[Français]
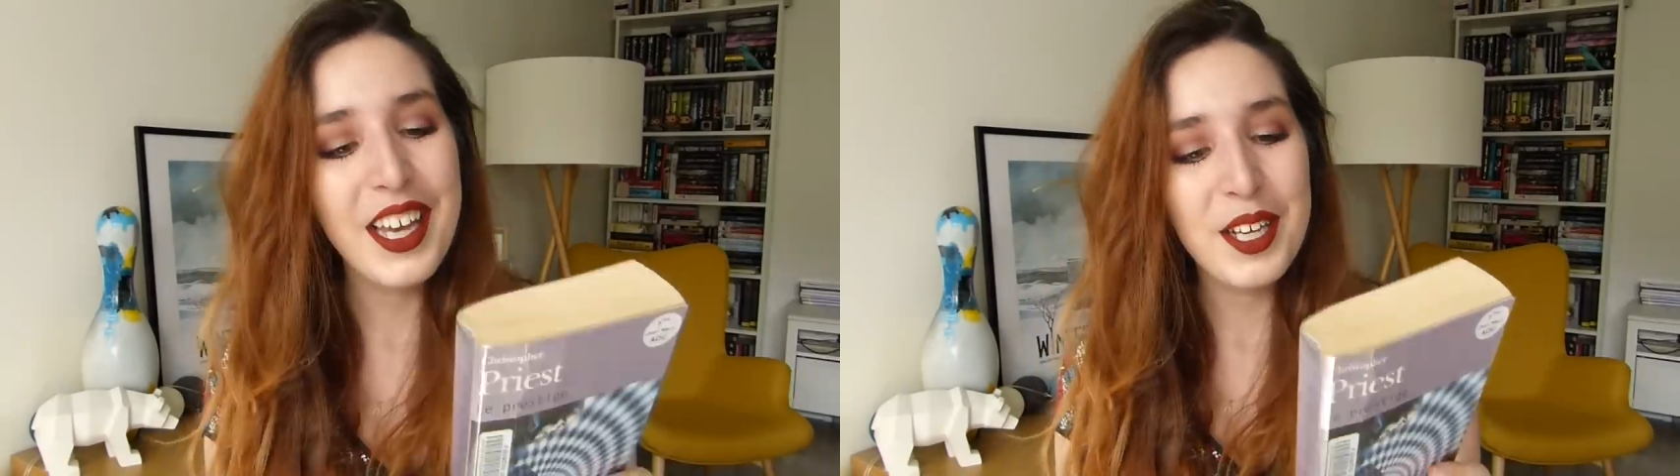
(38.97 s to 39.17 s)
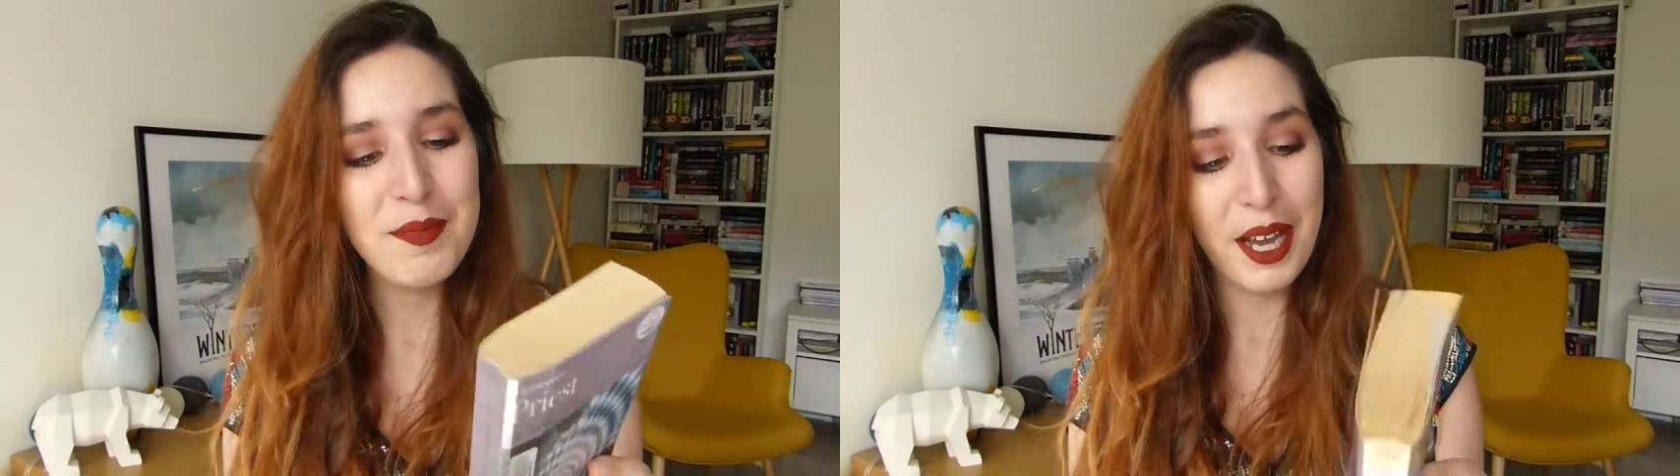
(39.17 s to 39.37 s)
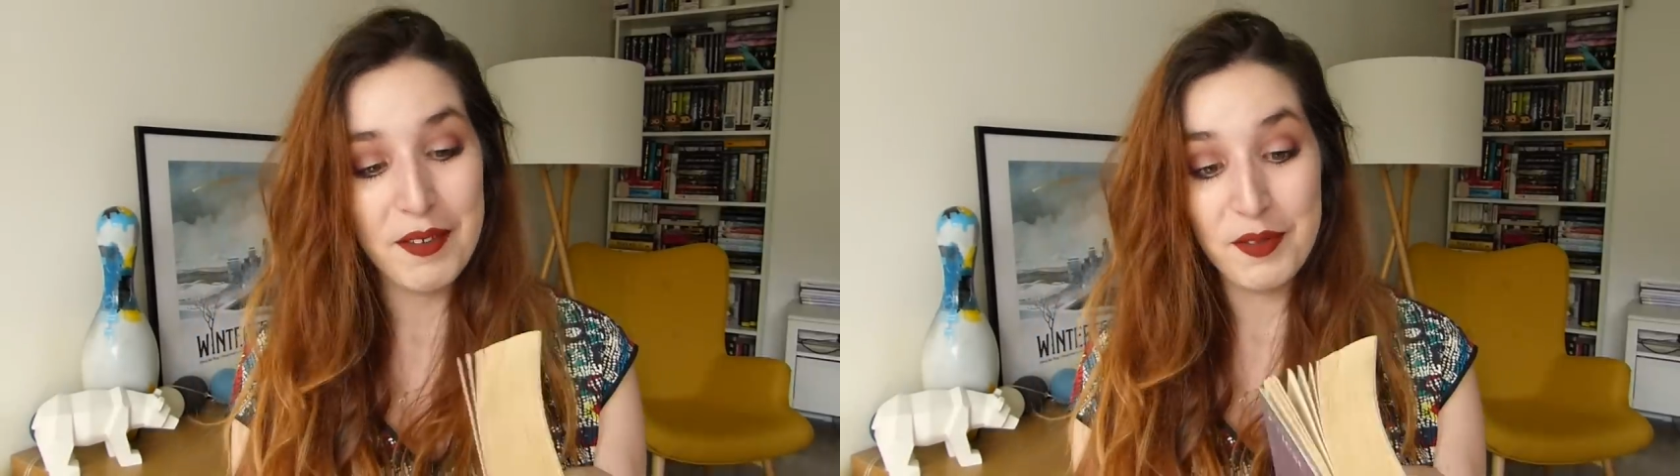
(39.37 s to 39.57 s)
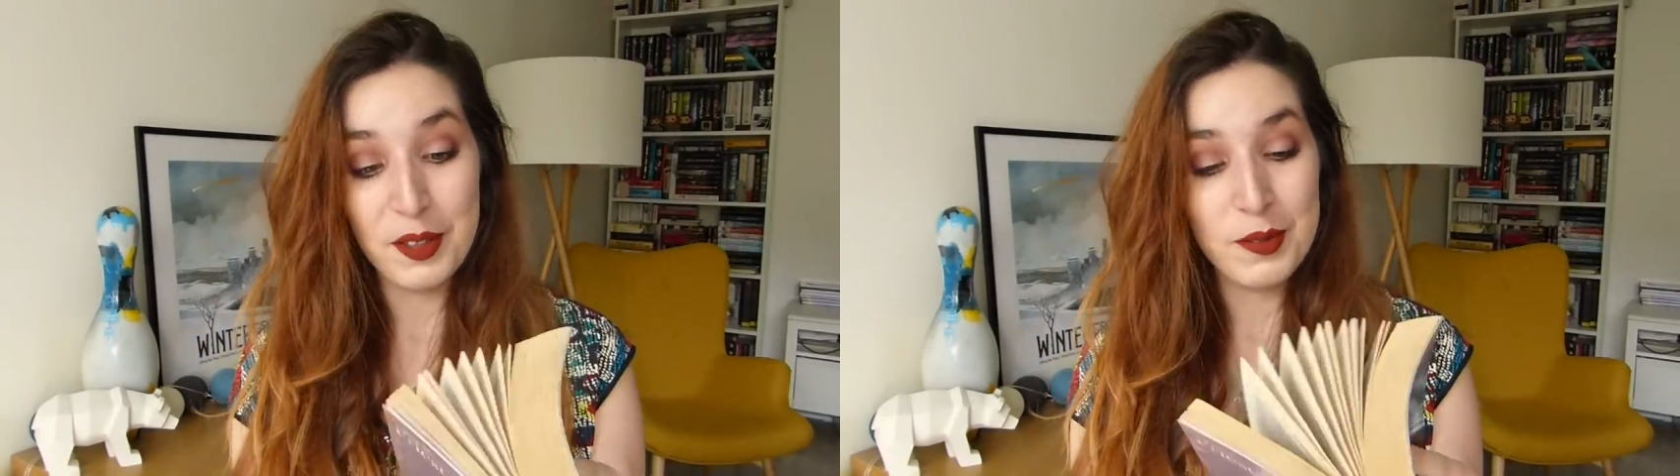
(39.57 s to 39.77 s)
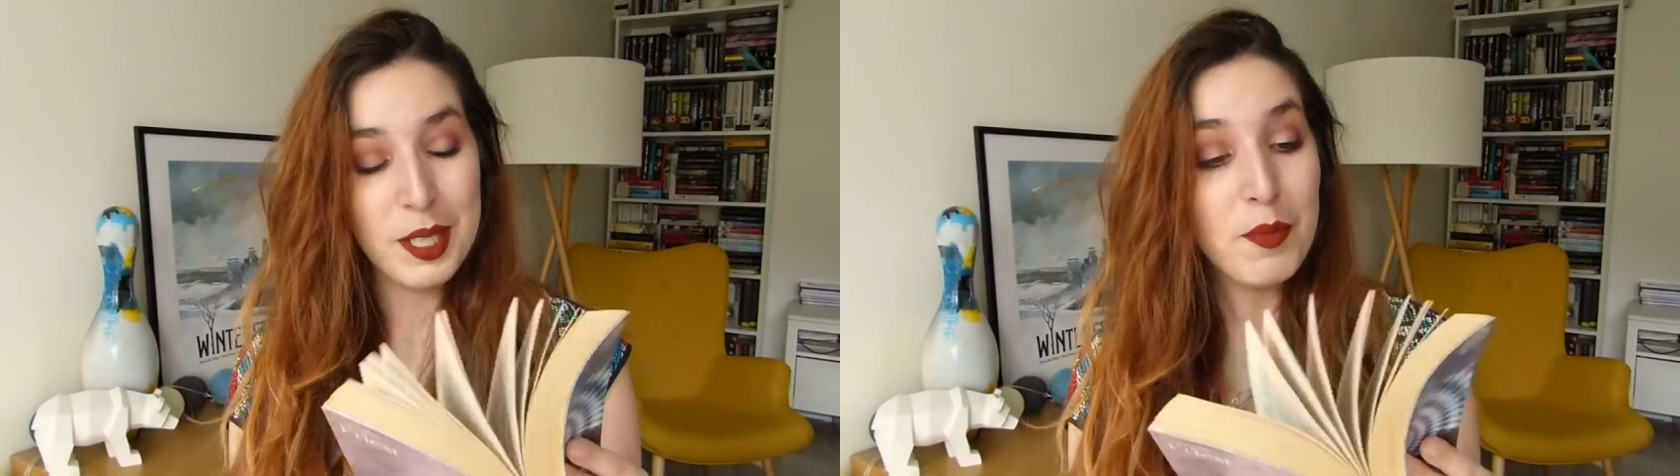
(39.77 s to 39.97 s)
Euh, bref,
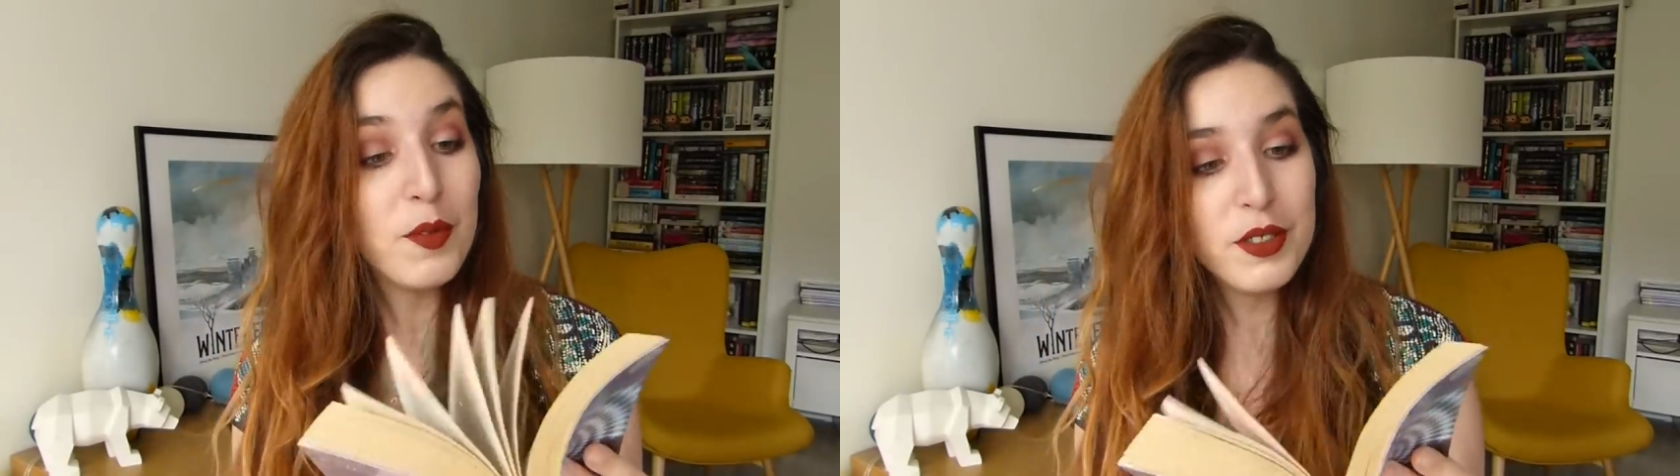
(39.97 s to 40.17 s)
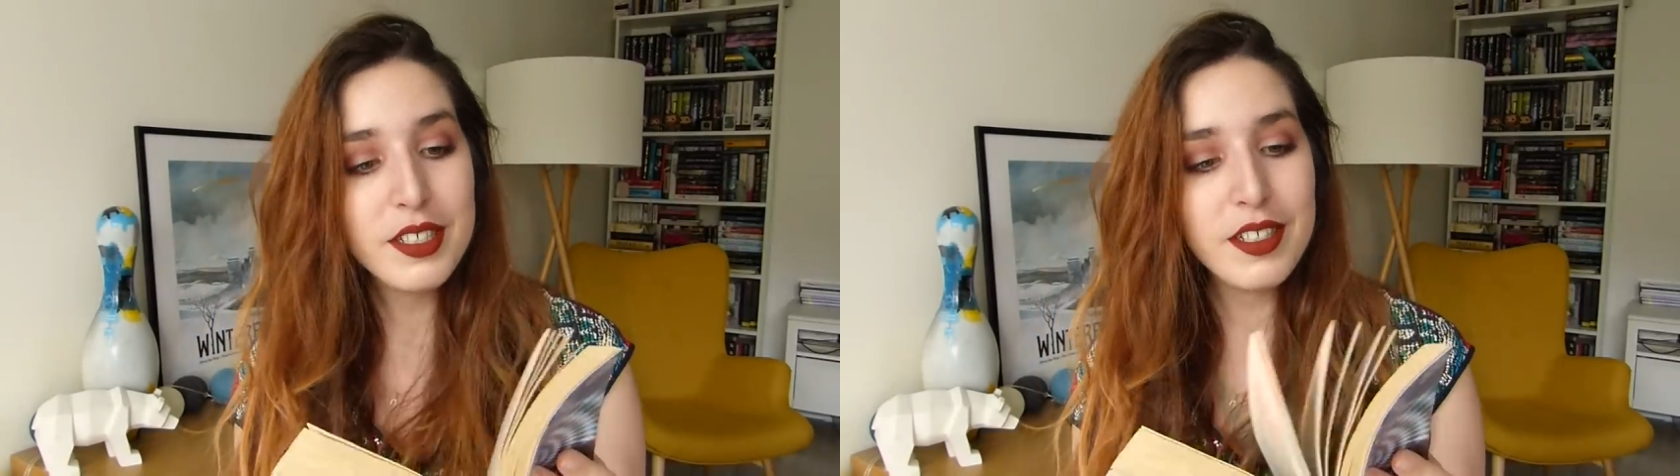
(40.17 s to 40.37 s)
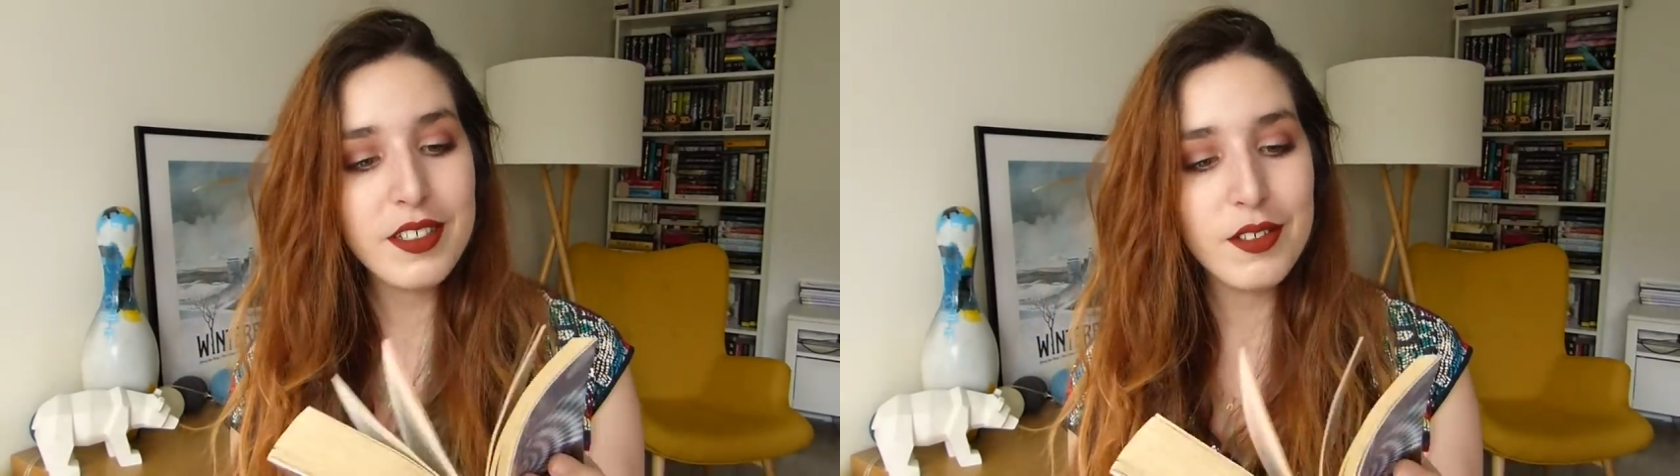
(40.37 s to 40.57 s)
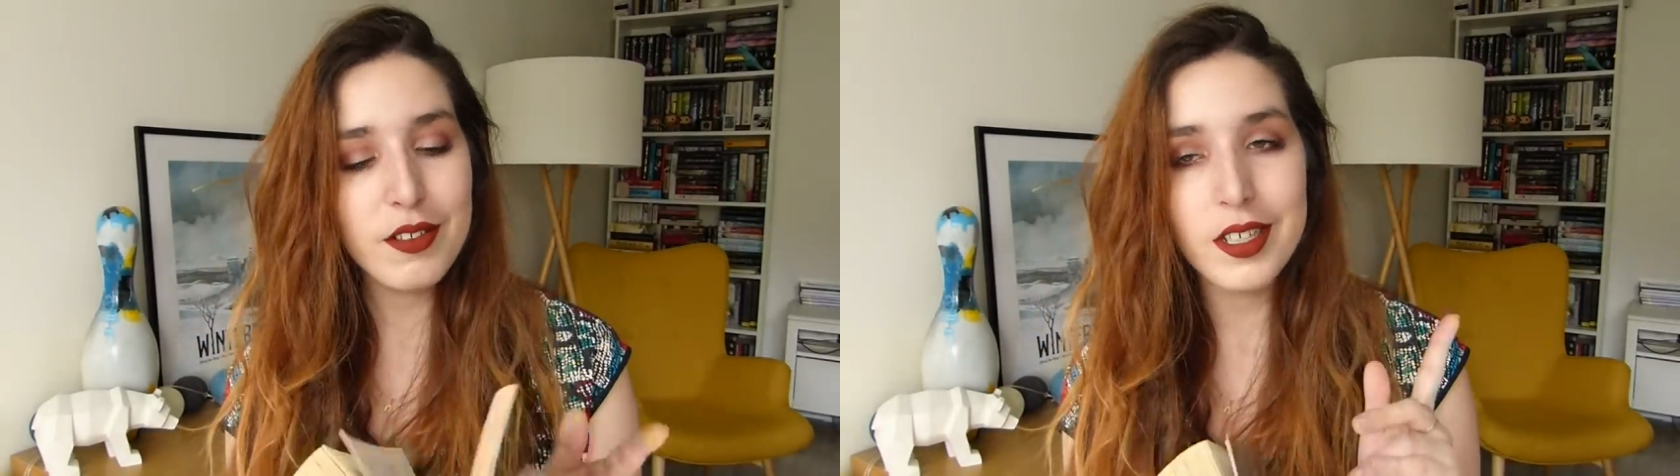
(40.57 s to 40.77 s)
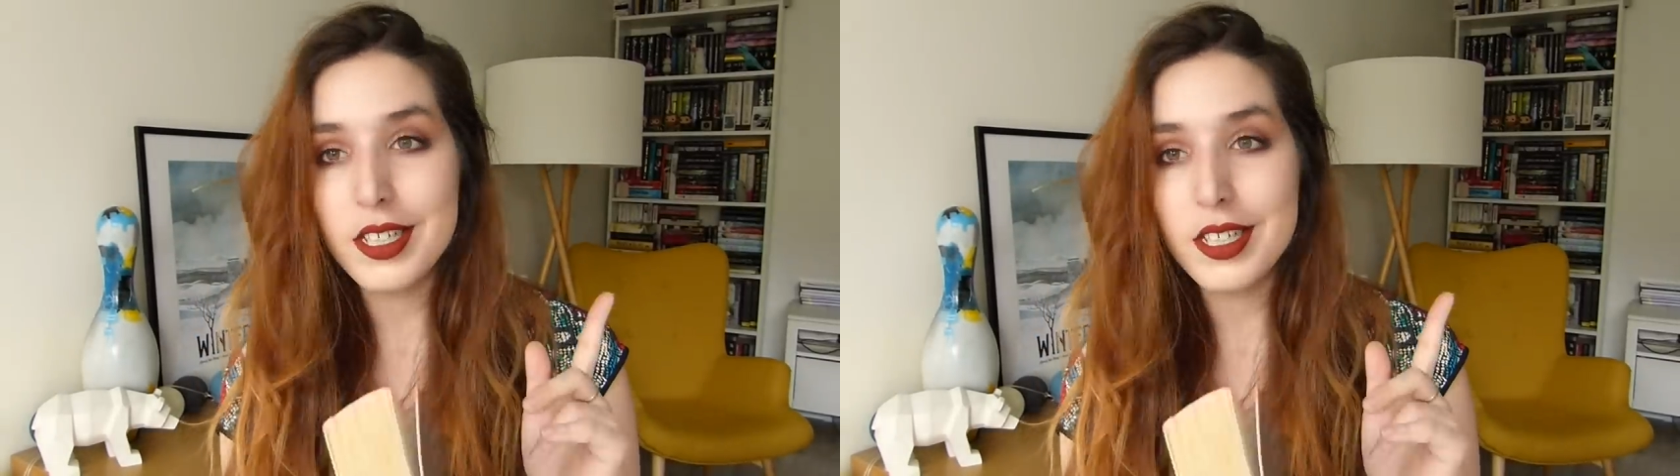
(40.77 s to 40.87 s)
tout ça pour vous dire que